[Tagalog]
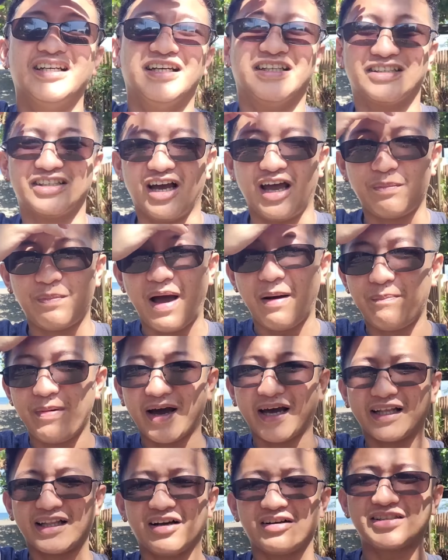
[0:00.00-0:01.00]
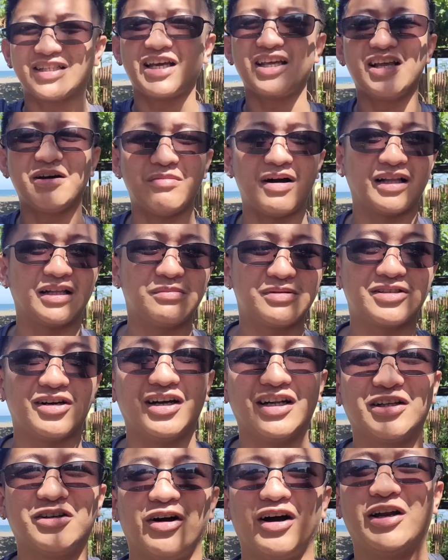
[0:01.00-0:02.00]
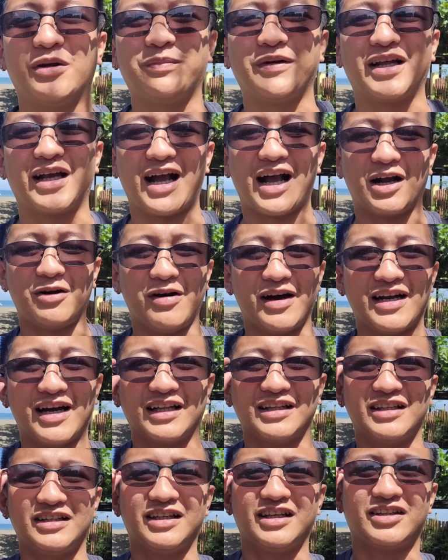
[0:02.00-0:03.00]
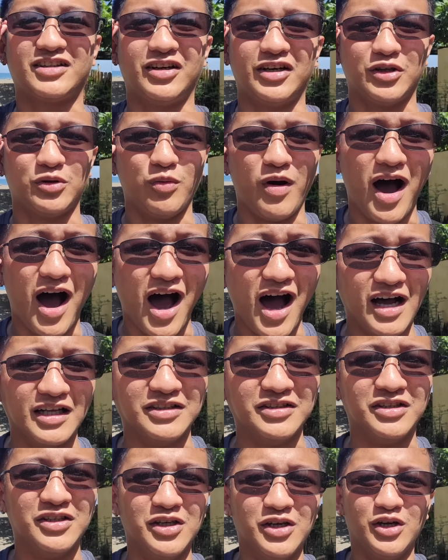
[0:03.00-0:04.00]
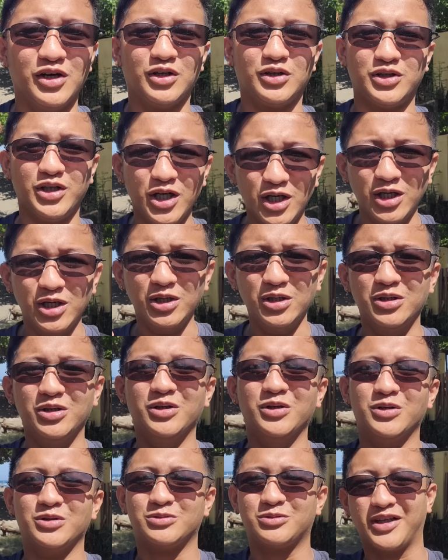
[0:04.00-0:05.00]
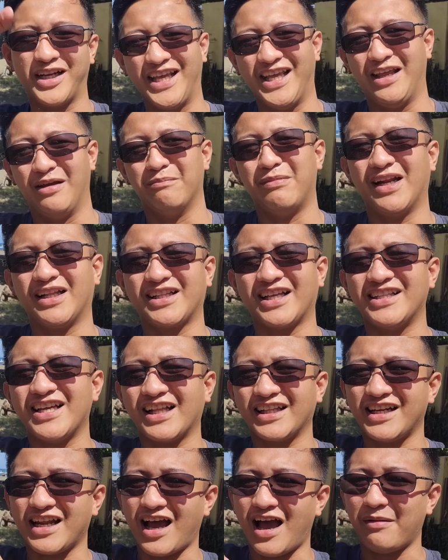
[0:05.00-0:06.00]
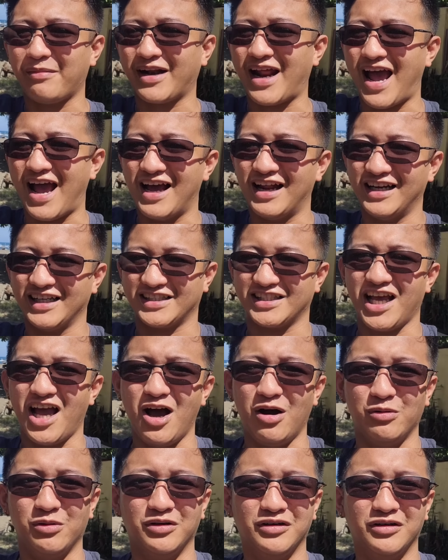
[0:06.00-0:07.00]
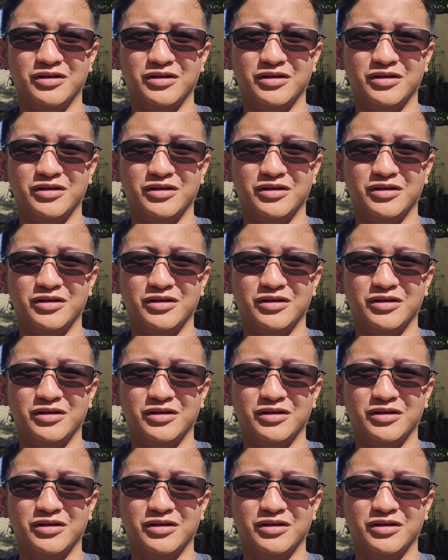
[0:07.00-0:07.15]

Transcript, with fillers: So, ipapakita ko sa inyo mga Team Solid kung ano yung pinagagawa natin dito in 1, 2, 3. Baliktad natin ang camera. Let's go!